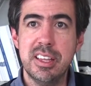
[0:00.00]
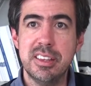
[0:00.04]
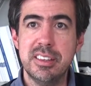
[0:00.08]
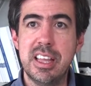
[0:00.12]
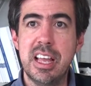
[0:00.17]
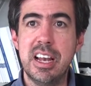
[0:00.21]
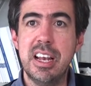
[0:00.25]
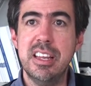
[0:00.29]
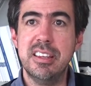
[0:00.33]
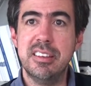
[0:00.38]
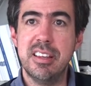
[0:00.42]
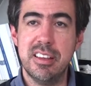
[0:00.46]

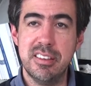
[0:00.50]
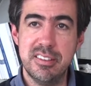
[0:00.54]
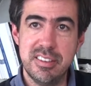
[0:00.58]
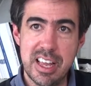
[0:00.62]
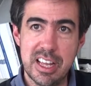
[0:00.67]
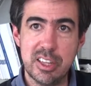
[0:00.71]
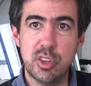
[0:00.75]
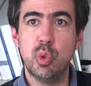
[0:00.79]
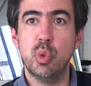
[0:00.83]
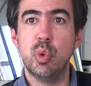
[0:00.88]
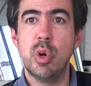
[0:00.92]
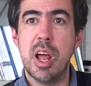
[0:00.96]
de
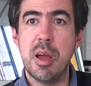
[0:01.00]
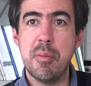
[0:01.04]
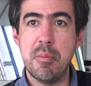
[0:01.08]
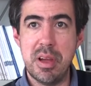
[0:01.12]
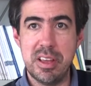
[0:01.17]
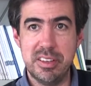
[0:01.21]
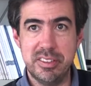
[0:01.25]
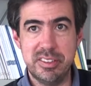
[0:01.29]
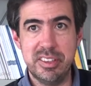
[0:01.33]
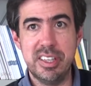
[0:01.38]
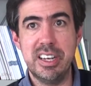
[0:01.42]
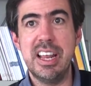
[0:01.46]
licenciatura,
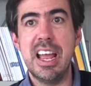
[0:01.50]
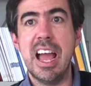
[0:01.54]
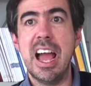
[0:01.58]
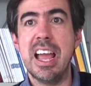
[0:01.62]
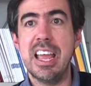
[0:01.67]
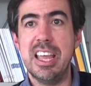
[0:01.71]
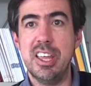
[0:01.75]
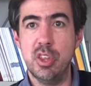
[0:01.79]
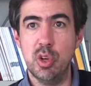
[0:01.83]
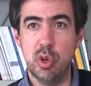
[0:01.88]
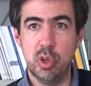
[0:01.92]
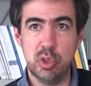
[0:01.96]
maestría
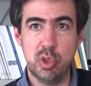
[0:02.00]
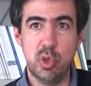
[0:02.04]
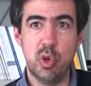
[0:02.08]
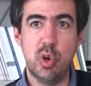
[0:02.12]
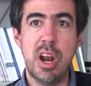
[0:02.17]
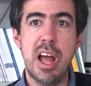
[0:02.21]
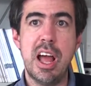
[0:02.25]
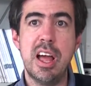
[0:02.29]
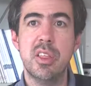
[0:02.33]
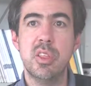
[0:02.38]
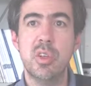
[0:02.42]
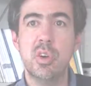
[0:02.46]
y
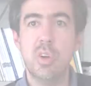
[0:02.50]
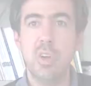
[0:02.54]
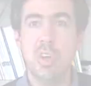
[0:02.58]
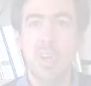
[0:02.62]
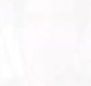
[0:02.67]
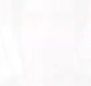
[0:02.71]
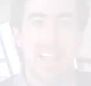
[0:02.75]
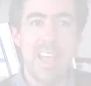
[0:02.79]
doctorado.